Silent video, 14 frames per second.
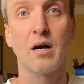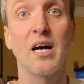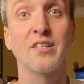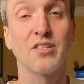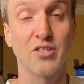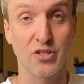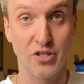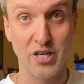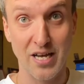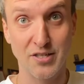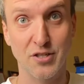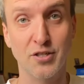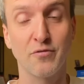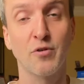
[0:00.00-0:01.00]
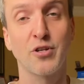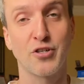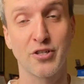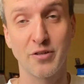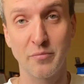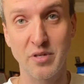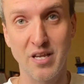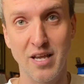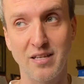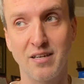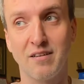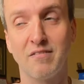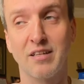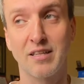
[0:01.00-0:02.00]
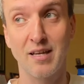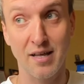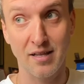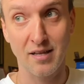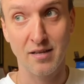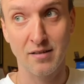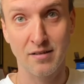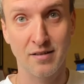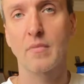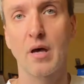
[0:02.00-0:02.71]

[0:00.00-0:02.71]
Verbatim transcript: а сейчас, чего лично мне не хватало,